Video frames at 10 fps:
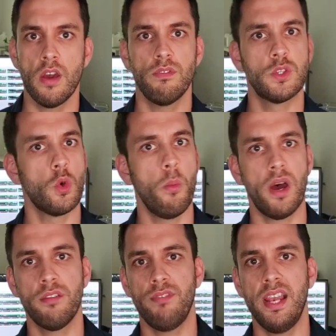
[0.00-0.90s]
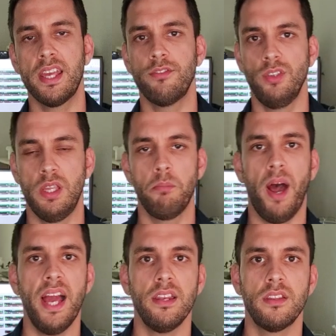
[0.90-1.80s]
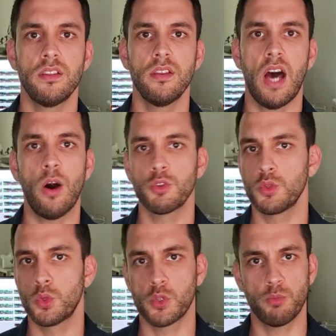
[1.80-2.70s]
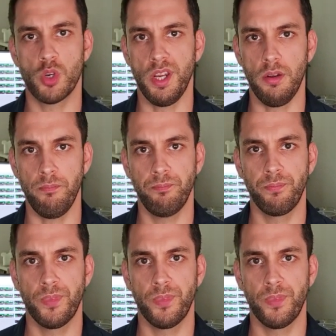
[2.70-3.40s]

wieso man welche von den beiden aussucht zum Traden.